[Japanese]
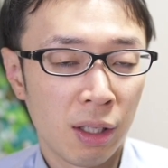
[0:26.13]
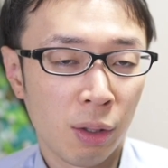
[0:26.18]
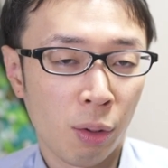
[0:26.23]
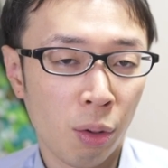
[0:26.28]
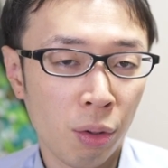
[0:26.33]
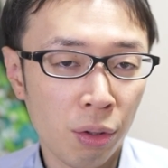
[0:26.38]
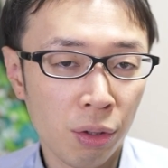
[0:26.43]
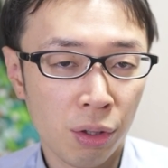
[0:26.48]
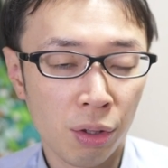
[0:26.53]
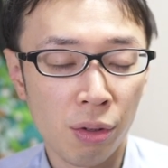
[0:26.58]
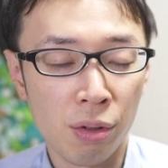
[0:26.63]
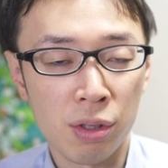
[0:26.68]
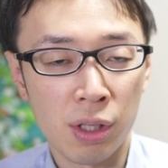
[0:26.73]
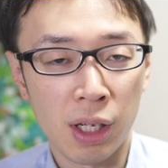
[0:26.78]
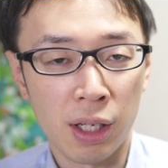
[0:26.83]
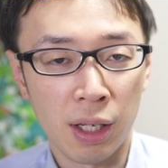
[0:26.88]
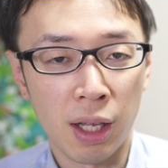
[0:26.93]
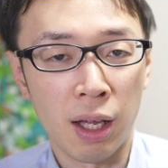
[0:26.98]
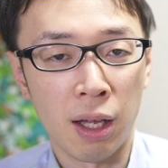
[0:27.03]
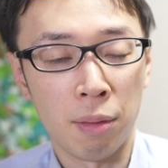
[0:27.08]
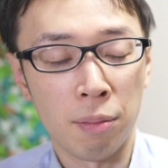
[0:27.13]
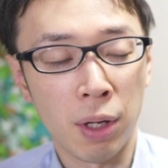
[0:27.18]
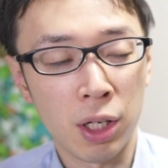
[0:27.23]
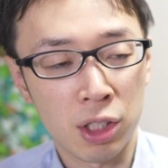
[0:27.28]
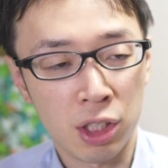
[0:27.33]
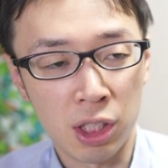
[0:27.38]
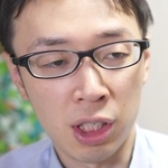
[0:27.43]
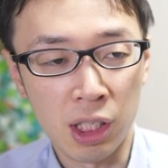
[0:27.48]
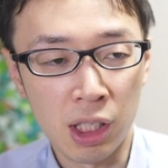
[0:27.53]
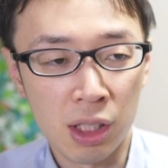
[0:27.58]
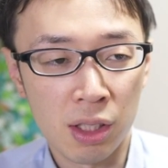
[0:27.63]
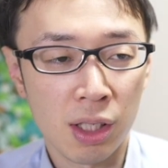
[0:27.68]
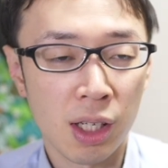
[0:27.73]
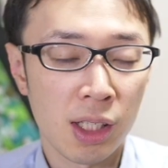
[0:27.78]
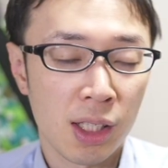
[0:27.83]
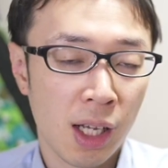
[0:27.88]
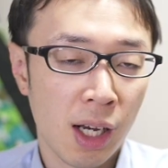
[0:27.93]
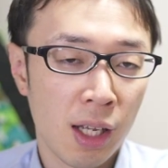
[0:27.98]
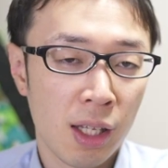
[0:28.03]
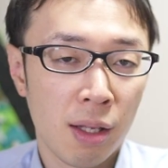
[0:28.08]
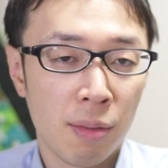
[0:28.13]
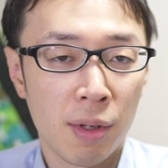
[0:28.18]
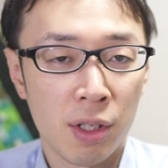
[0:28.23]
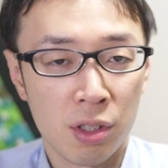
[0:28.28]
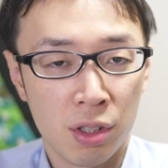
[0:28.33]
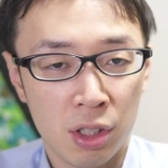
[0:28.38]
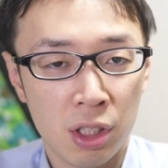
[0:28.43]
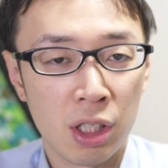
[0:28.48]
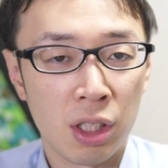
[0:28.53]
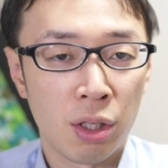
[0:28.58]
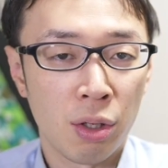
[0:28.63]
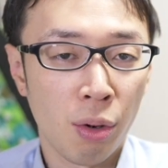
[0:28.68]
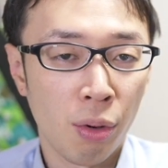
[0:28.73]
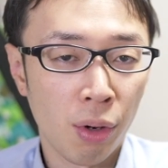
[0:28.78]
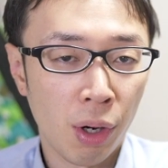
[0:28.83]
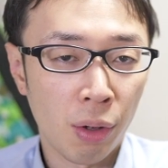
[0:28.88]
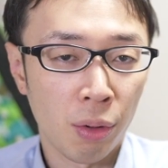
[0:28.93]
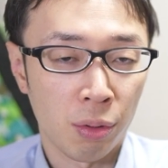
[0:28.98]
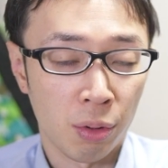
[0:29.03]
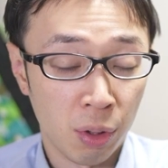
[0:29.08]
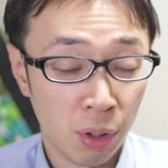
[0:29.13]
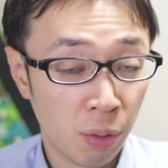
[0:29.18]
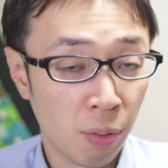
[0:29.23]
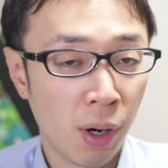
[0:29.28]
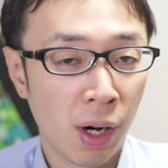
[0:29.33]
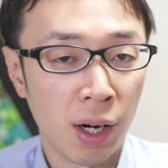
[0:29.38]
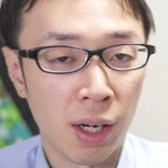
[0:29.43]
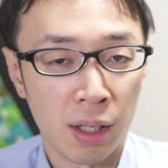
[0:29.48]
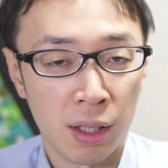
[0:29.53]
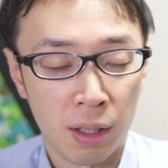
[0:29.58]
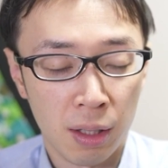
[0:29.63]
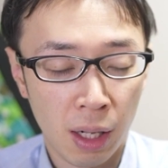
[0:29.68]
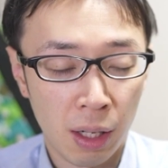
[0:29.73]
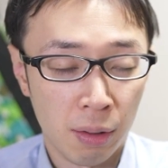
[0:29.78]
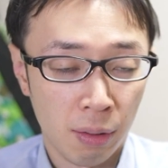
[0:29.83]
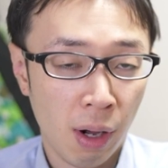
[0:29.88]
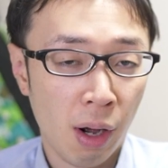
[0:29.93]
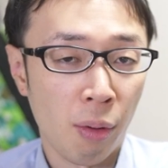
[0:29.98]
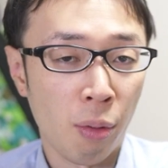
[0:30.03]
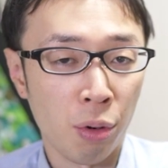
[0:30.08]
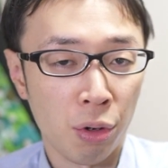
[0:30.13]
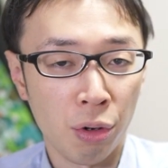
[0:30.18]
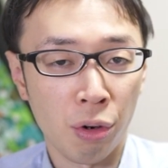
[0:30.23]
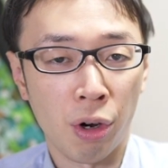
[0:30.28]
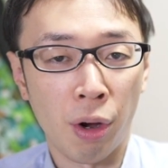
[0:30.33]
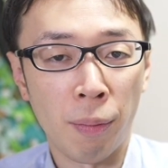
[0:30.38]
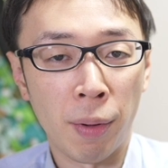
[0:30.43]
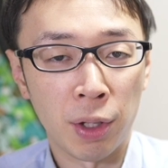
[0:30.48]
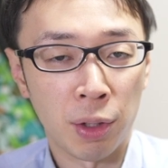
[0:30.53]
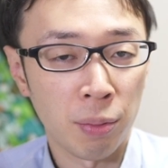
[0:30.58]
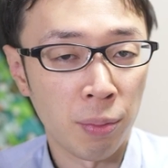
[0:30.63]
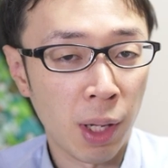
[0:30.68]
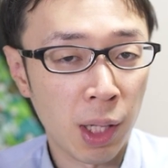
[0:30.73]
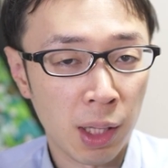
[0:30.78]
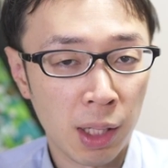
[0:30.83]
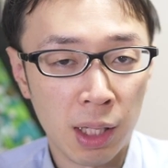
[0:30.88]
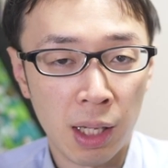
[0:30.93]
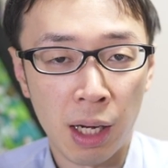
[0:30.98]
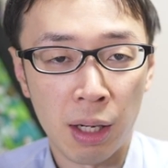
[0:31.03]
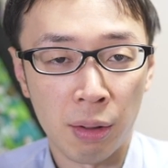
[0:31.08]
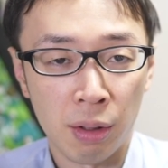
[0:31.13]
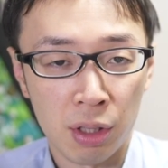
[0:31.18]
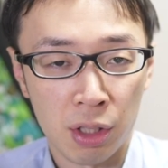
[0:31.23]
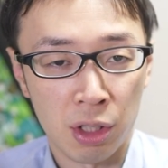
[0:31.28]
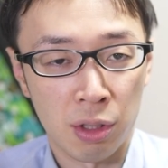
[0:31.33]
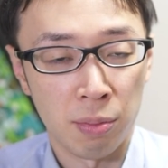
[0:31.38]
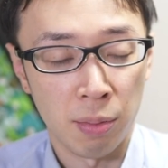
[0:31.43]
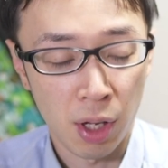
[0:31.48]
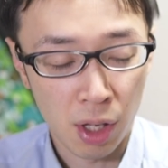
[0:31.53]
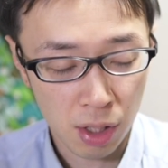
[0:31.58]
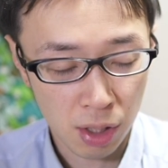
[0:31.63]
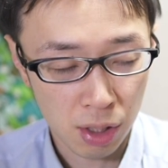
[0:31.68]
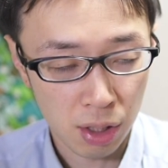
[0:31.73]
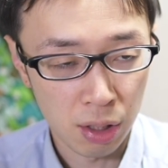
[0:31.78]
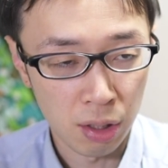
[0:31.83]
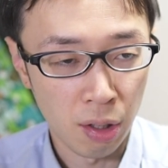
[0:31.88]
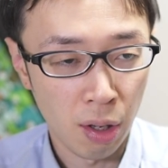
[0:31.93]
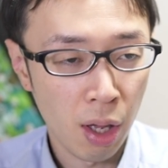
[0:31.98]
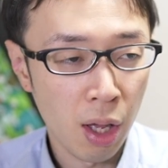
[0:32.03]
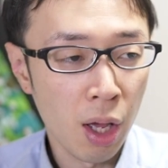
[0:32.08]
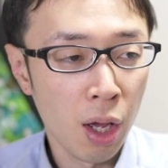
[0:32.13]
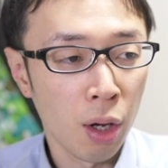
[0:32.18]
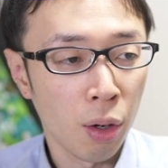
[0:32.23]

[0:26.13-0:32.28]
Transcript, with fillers: この教材ね、まあ、シリーズ化されてますし、教科ごとに分かれてたりとか、5教科まとまってたりとかします。